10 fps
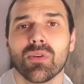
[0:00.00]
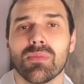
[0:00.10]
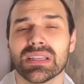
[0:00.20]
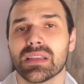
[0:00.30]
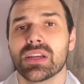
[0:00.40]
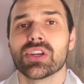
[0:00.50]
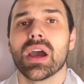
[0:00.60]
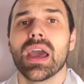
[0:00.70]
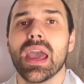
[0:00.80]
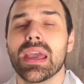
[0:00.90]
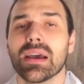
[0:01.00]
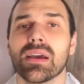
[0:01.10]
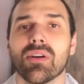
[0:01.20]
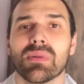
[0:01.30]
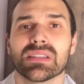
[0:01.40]
começa a ter diarreia,
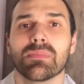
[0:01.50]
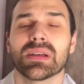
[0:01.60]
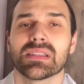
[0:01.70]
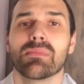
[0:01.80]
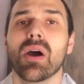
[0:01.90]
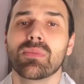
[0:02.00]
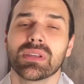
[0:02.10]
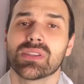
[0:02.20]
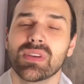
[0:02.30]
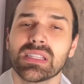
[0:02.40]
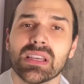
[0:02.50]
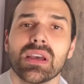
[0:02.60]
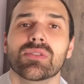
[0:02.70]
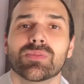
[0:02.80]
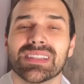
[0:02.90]
começa a passar mal, muitas vezes
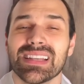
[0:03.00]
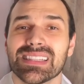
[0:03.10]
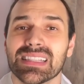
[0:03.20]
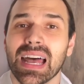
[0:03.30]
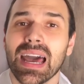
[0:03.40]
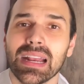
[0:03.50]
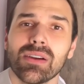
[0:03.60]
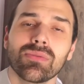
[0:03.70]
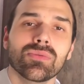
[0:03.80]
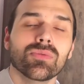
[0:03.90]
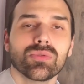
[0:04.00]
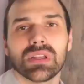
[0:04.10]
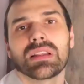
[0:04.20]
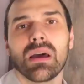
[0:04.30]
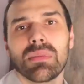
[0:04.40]
os pacientes largam o
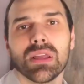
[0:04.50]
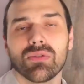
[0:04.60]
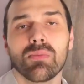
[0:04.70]
tratamento.